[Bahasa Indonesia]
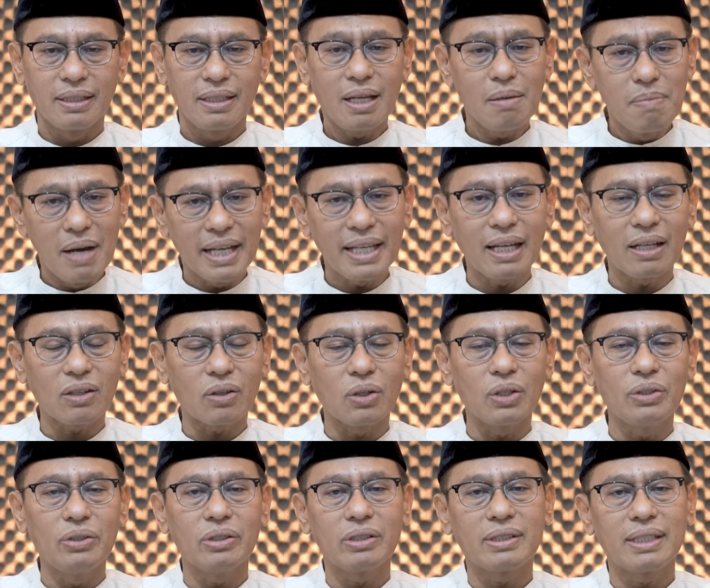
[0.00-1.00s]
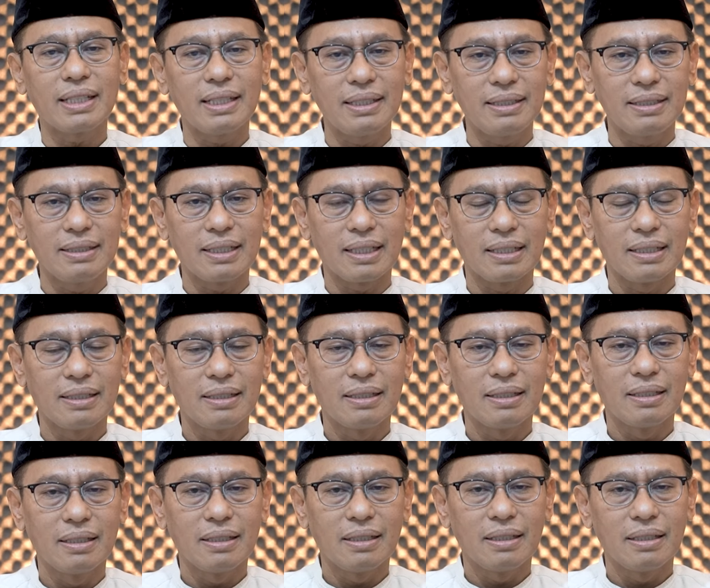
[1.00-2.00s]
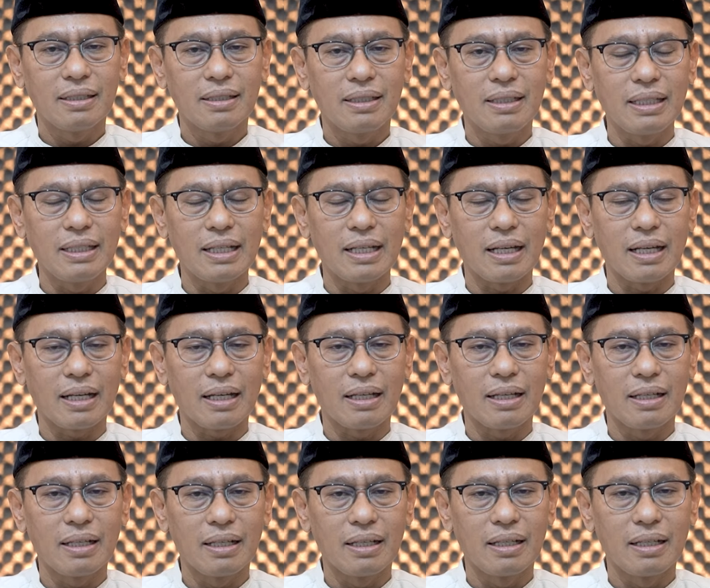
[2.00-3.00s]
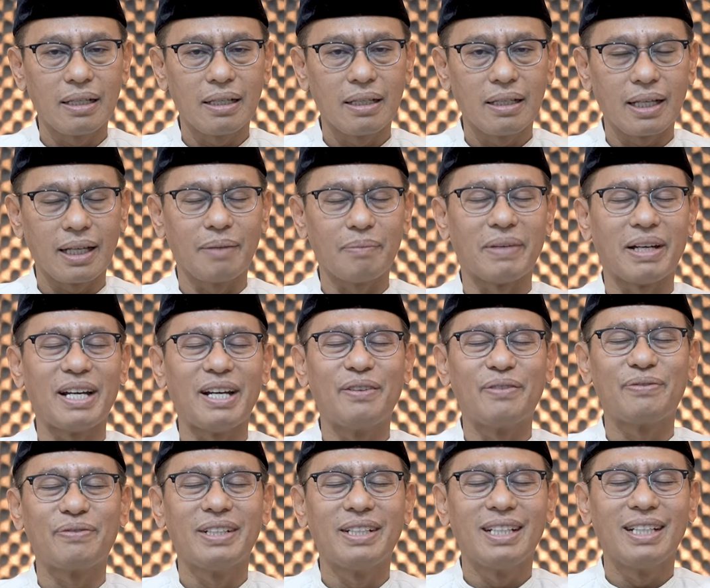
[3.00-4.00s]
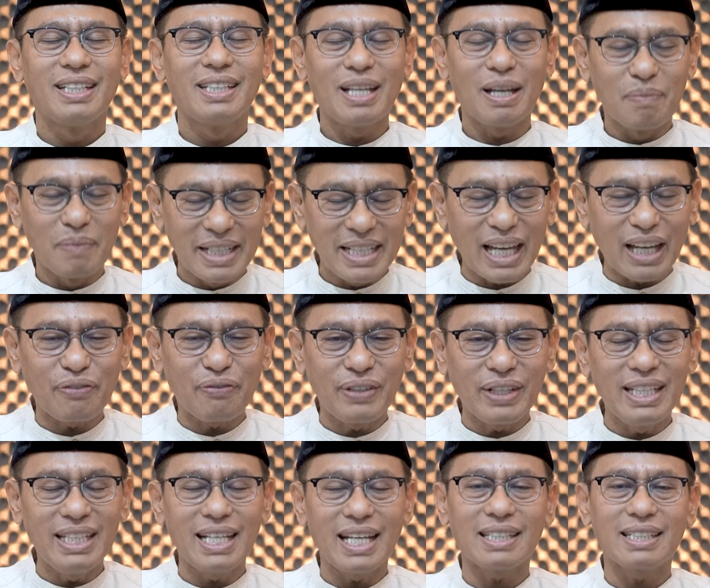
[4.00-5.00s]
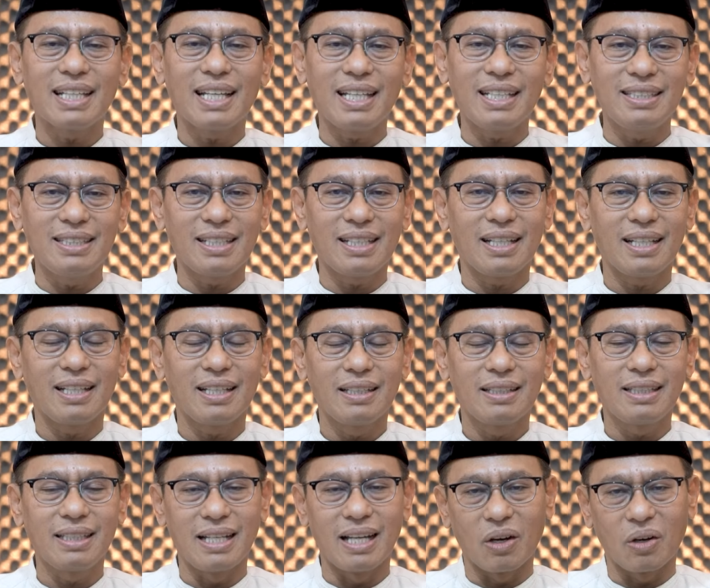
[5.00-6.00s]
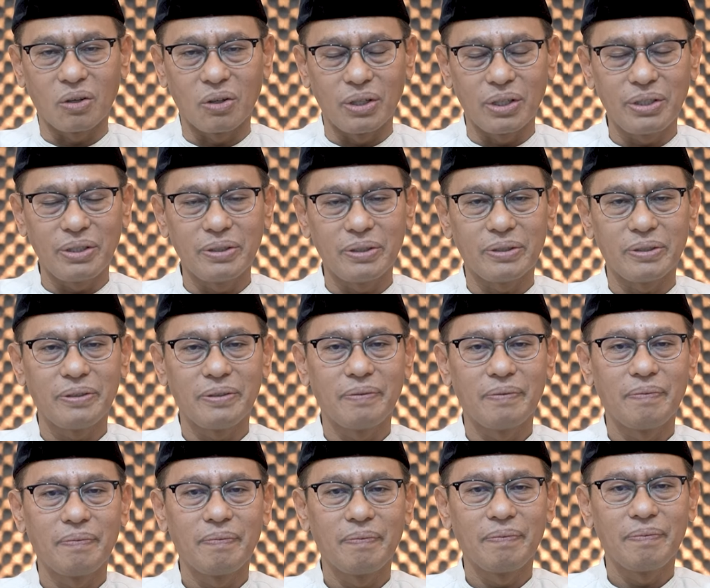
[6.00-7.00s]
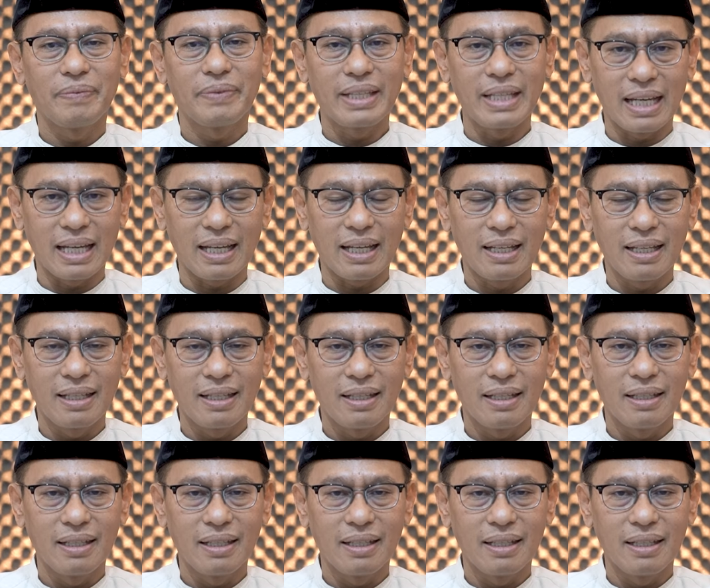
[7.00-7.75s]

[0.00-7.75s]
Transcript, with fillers: Ya bayar kodok saja. Tidak, eh maaf, ya bayar fidyah saja. Tidak kodok. Ya,